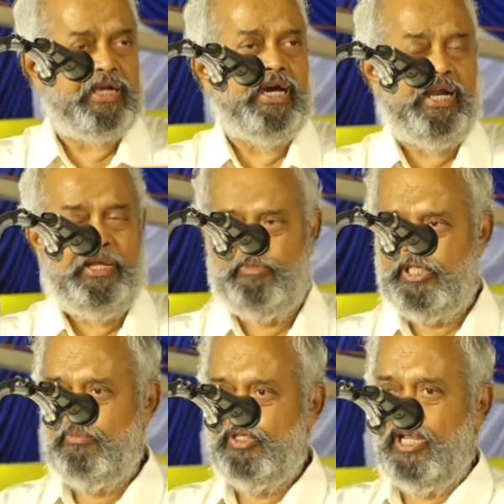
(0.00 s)
வெள்ளைக்காரனை
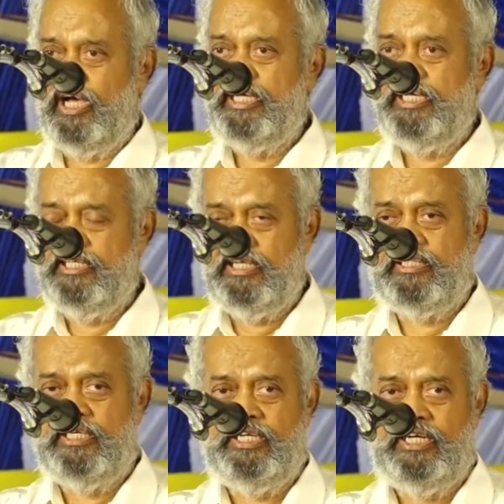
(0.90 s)
முதல் முதலாக
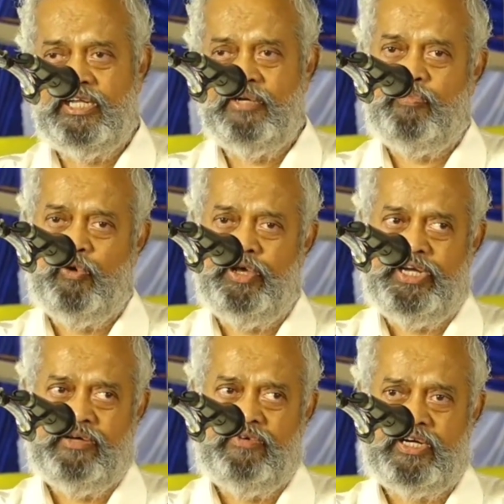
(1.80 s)
எதிர்த்து நின்று
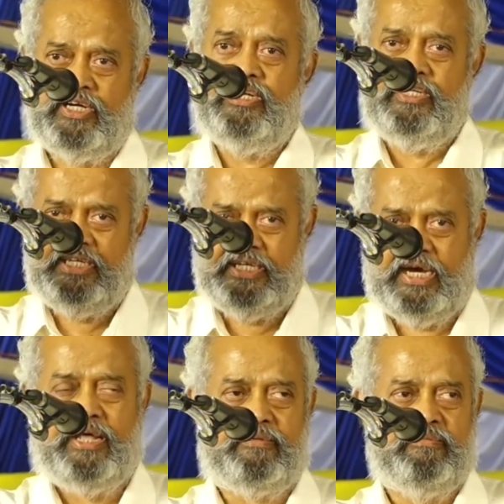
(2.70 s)
போரிட்டவர்கள்
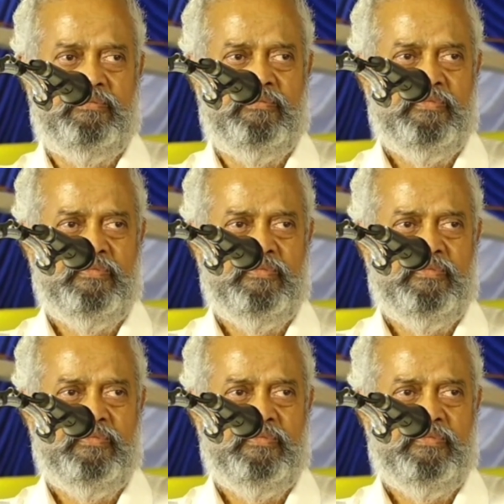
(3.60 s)
யார்